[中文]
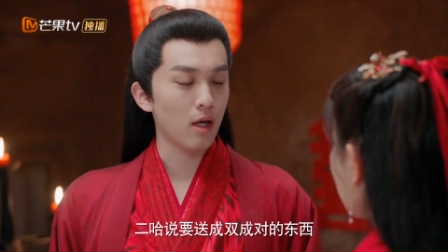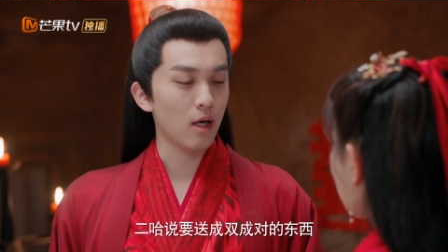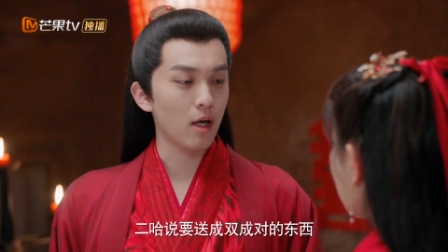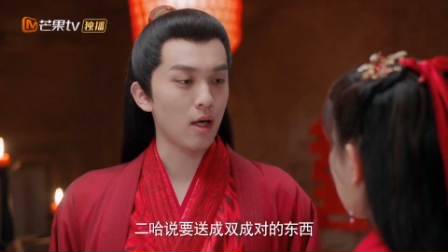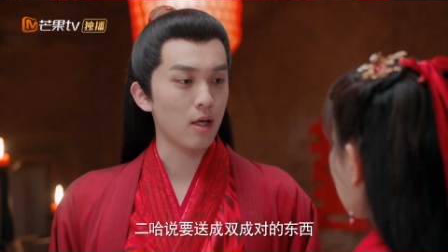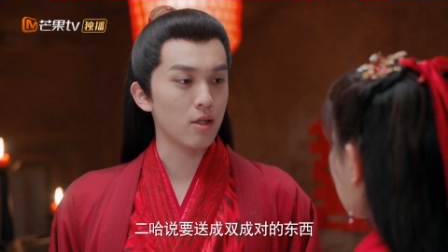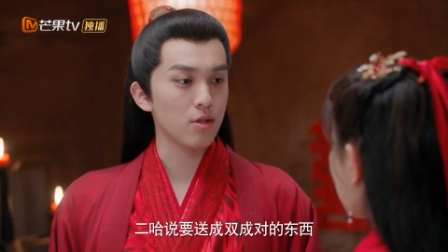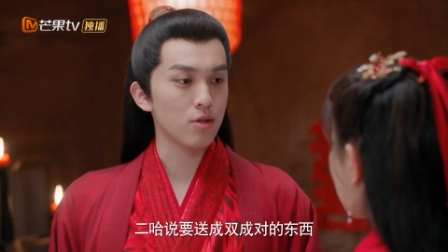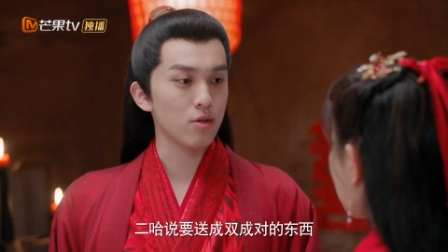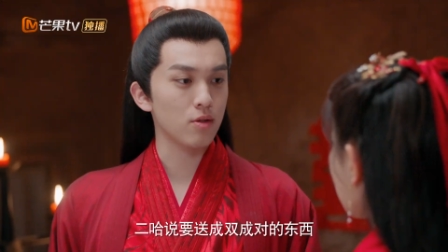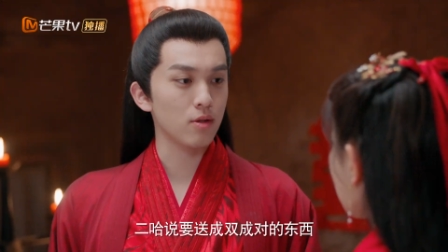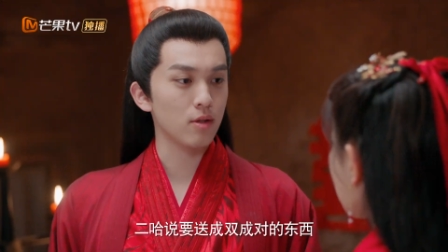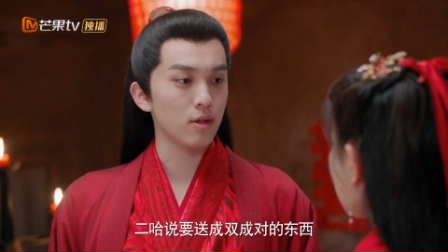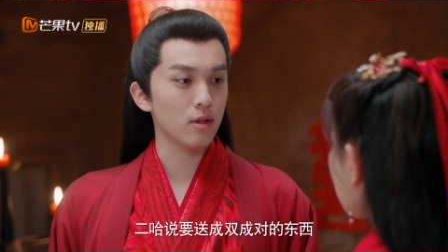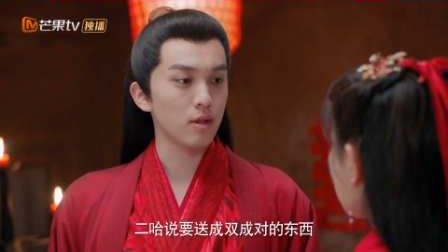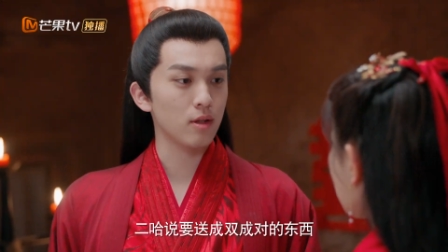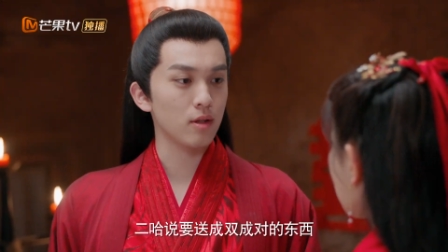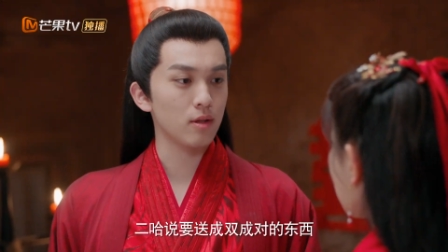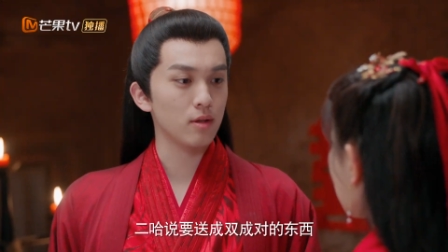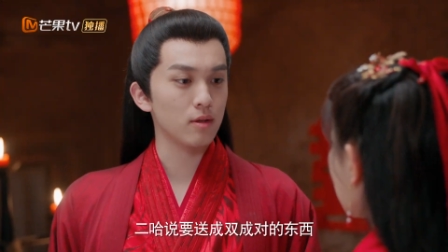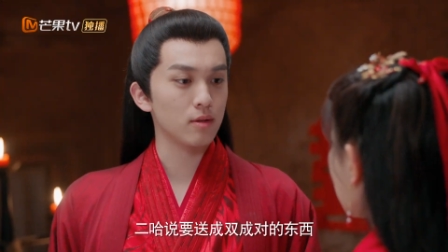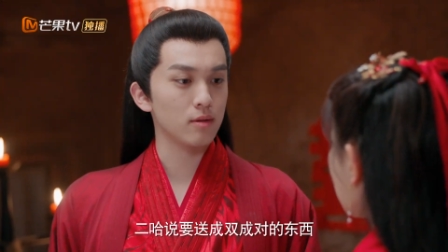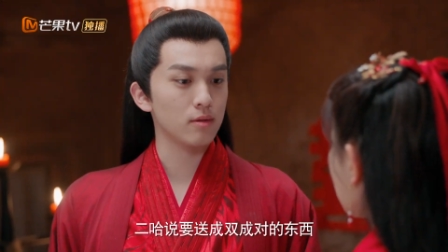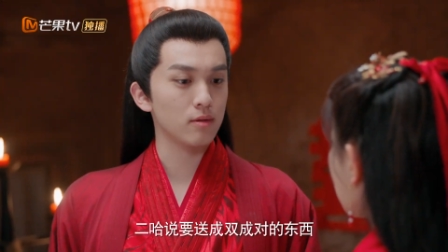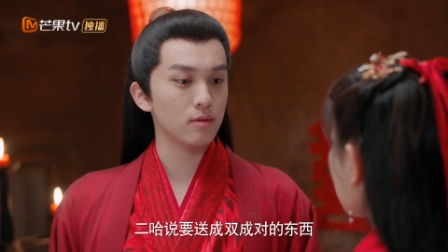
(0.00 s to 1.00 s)
二哈
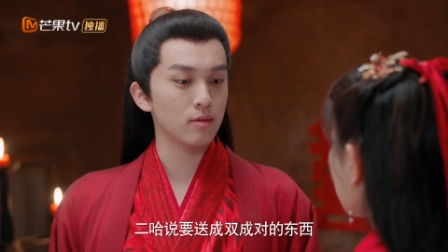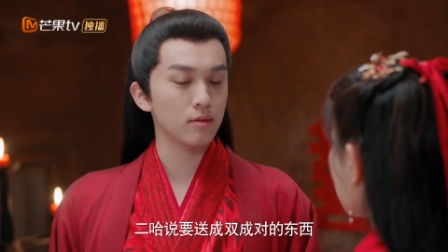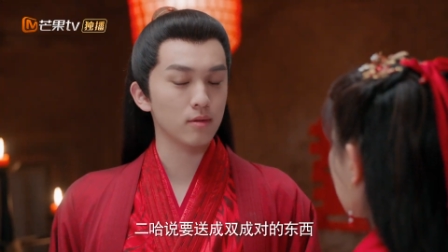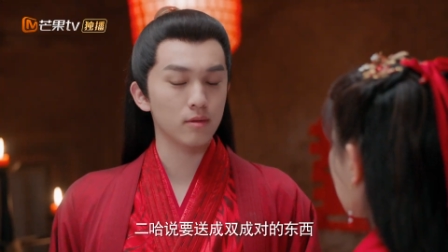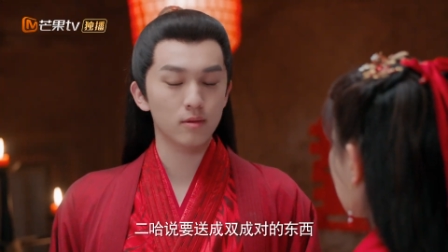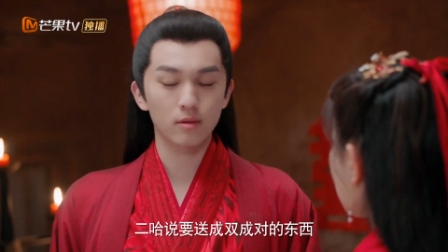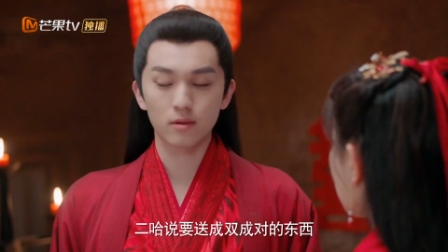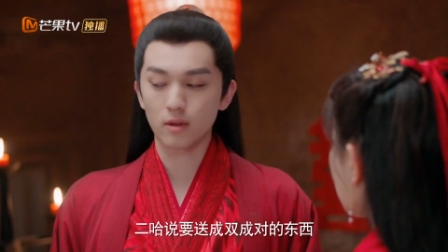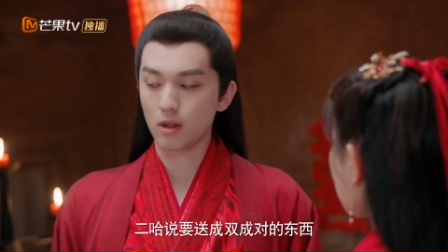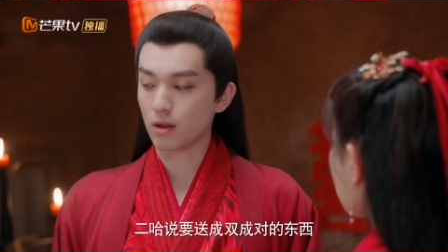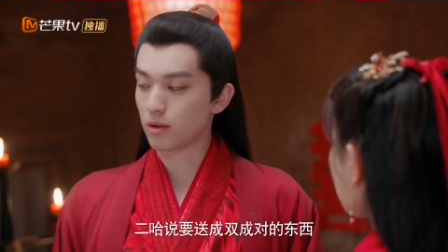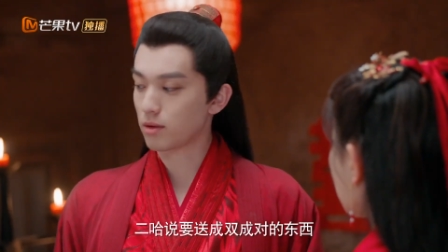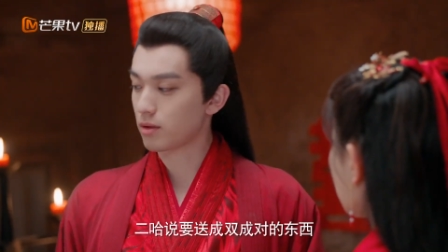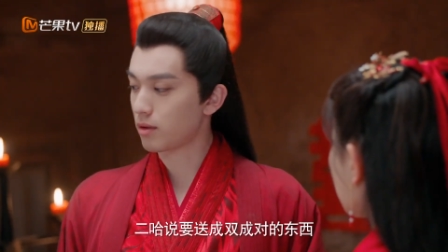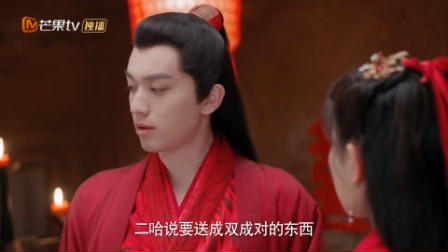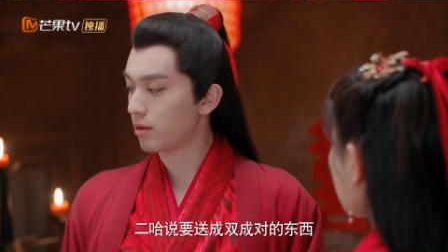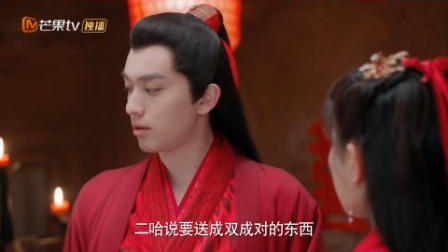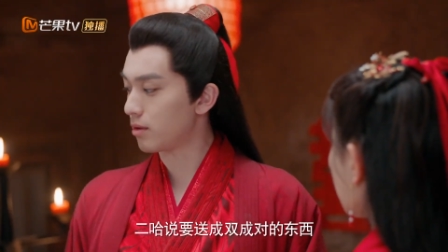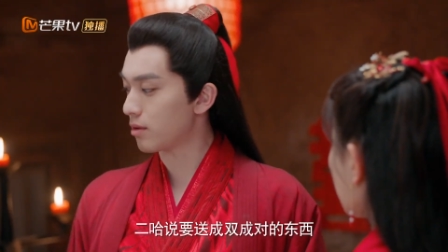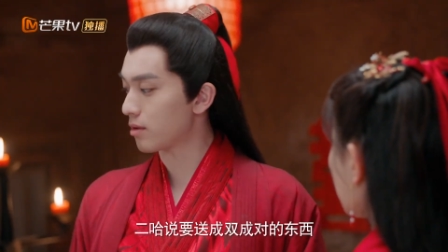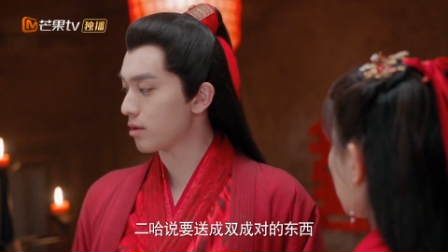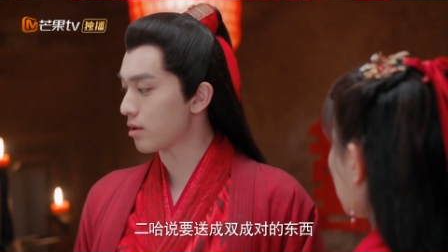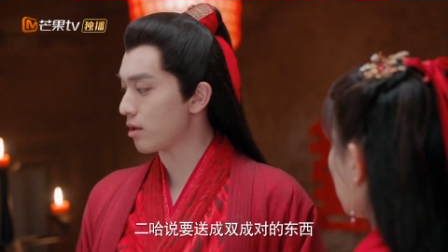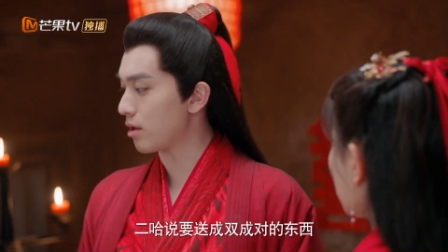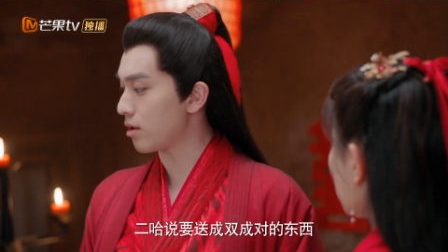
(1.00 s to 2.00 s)
说，要
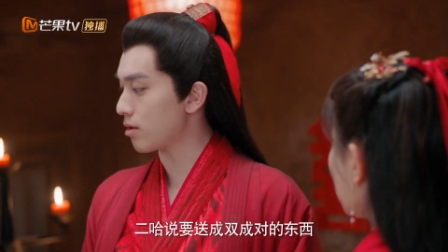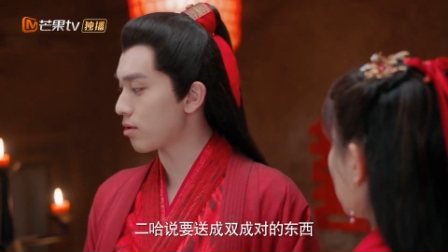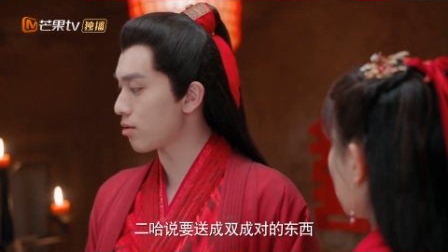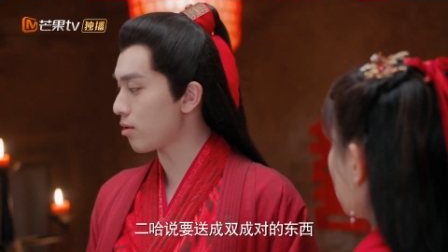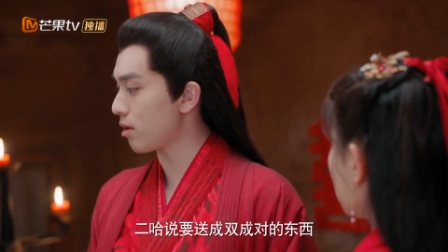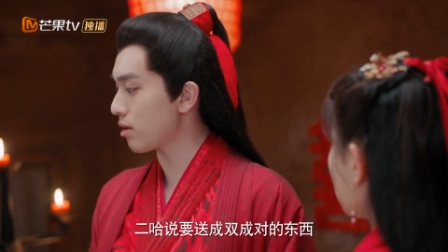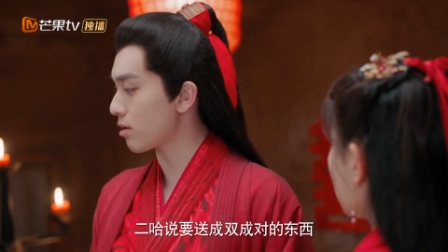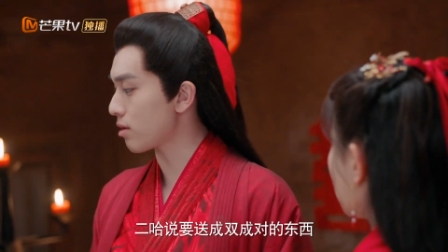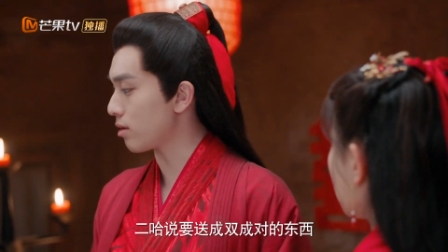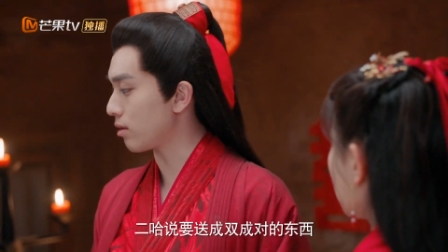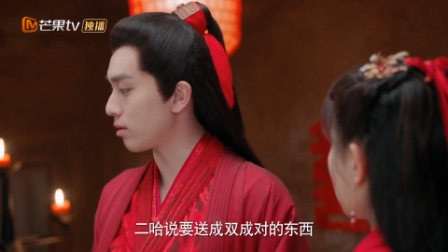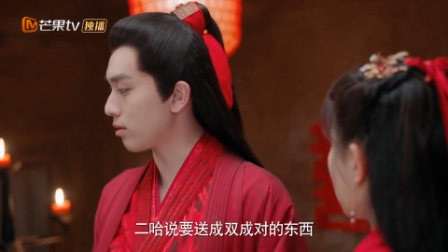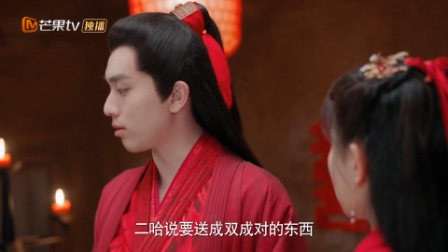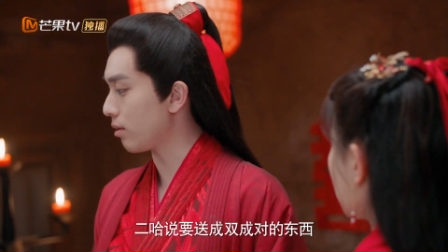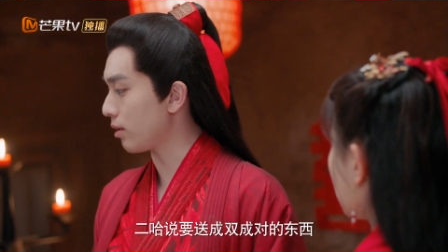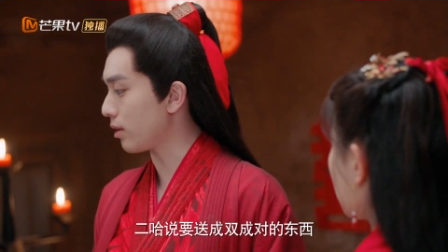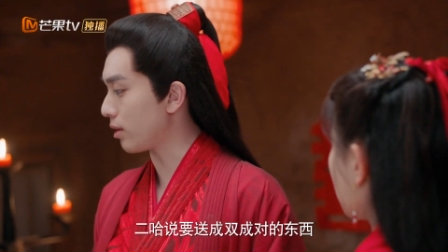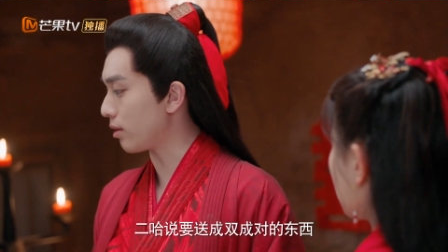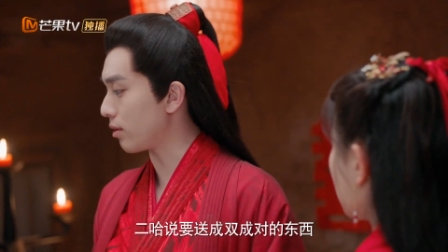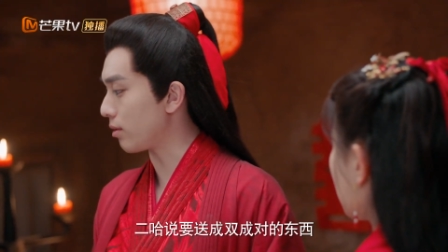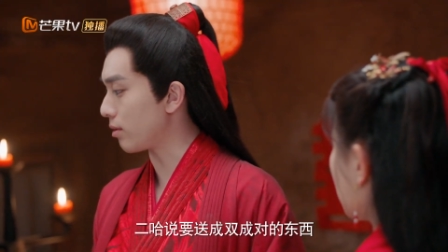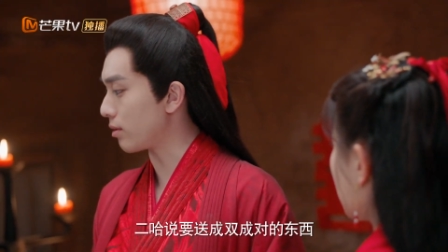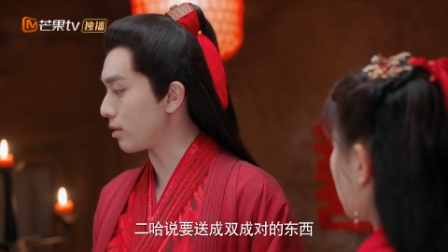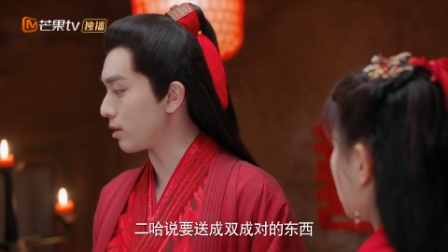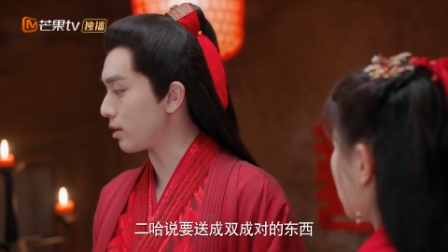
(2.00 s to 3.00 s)
送成双
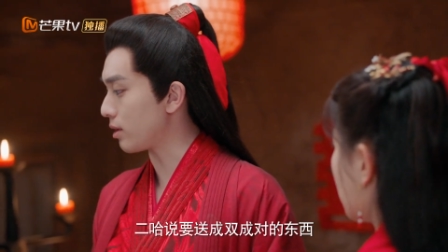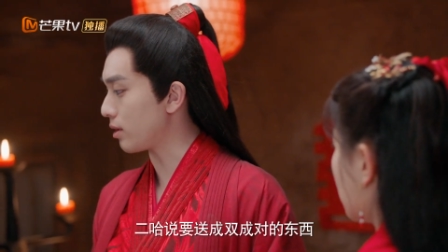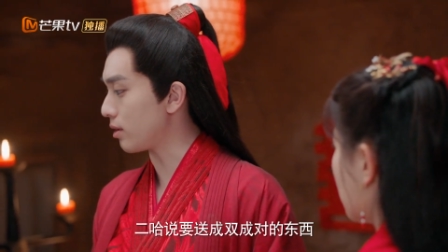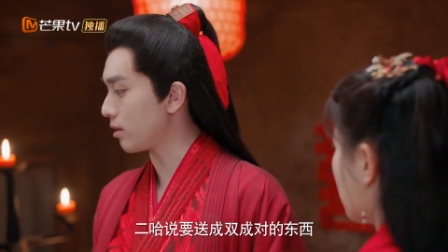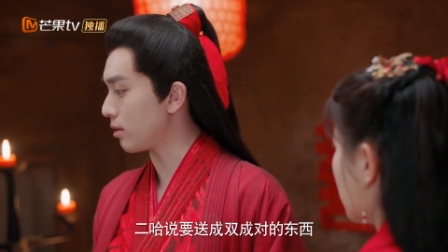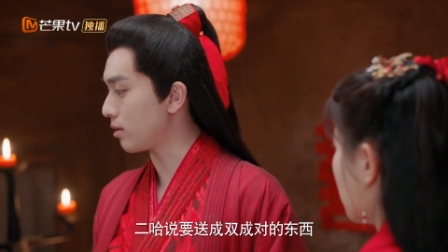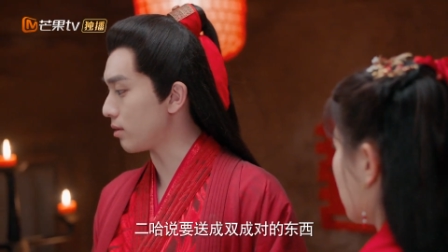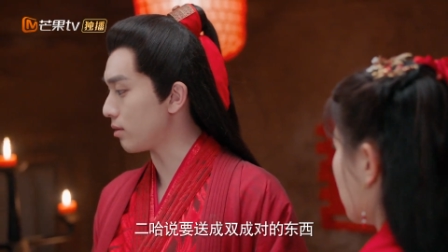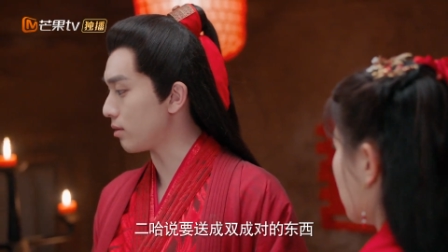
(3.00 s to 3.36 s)
成对的东